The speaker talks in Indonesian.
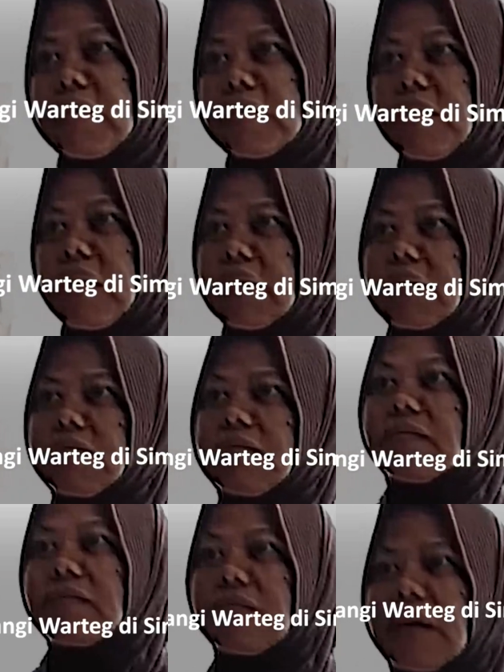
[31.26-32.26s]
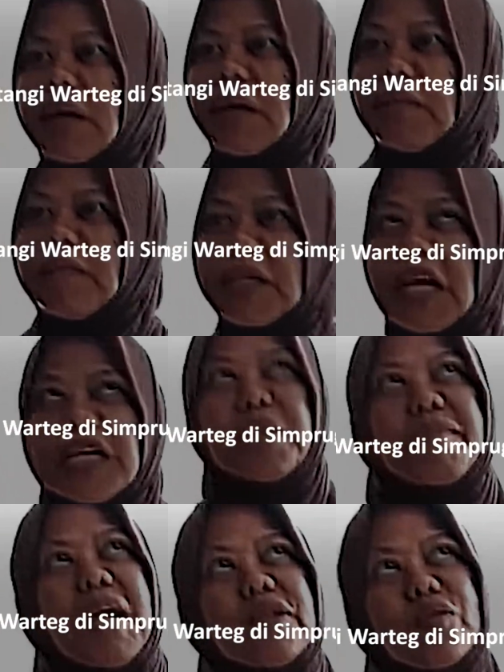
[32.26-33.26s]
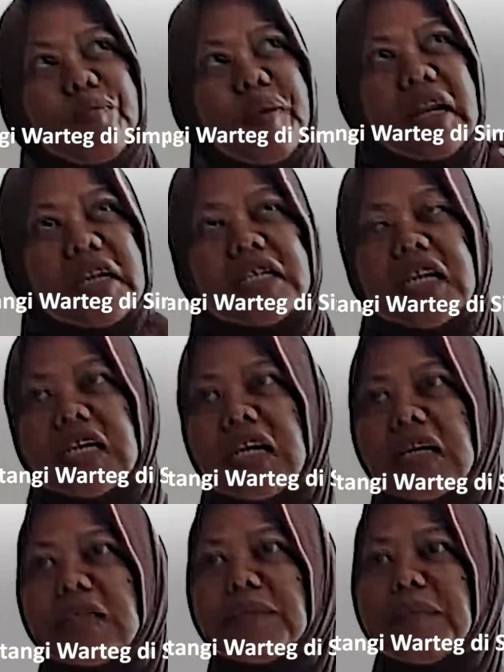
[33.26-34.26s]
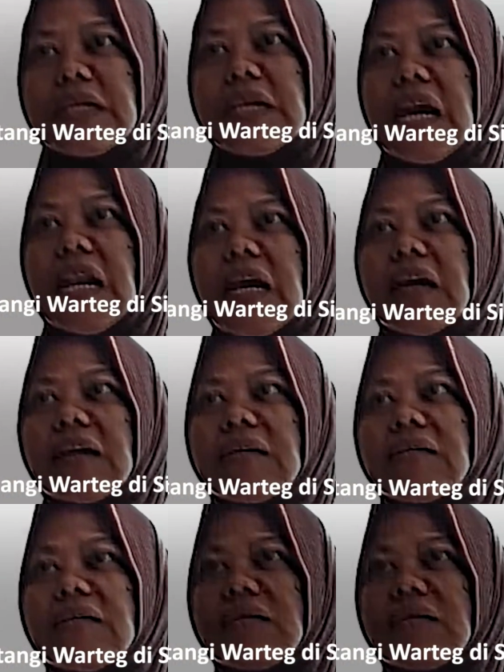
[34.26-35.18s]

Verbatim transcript: Pesona Dua Putri itu. Namun, Tiba-tiba